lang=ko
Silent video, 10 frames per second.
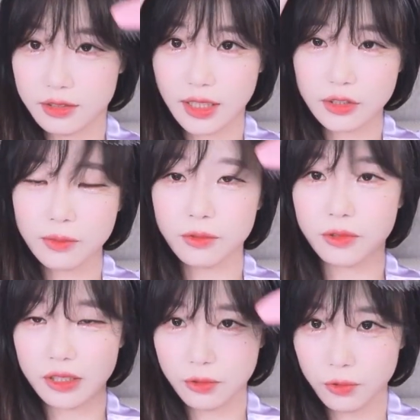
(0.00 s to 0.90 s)
다섯
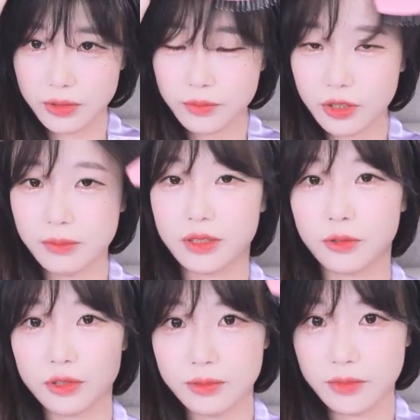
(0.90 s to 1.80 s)
아니 50명입니다
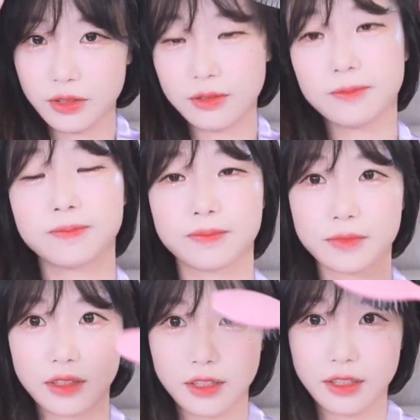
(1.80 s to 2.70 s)
50명
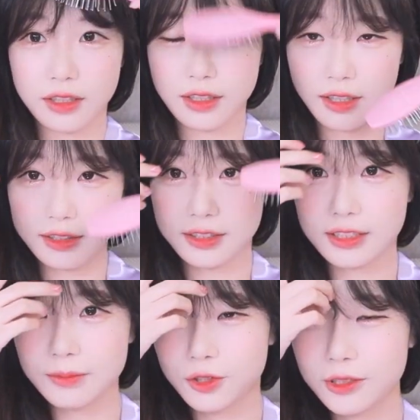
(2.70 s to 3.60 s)
아니
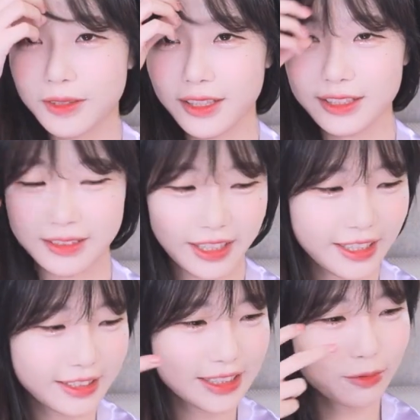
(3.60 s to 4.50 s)
지금 출발하지
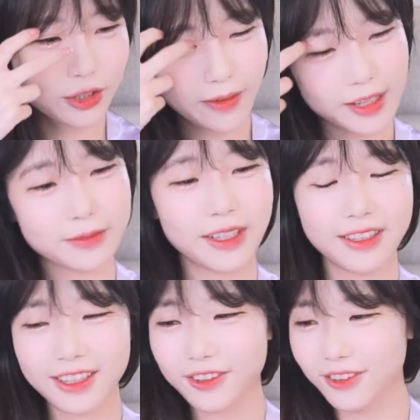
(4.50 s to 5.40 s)
지금 출발하지
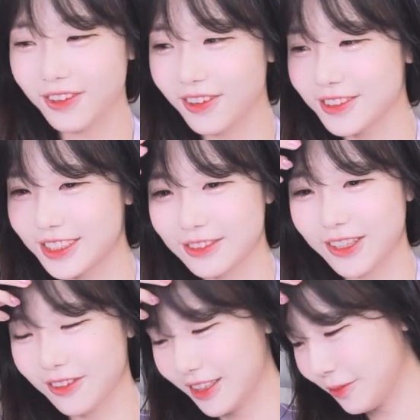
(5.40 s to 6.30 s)
말라고 지금 와도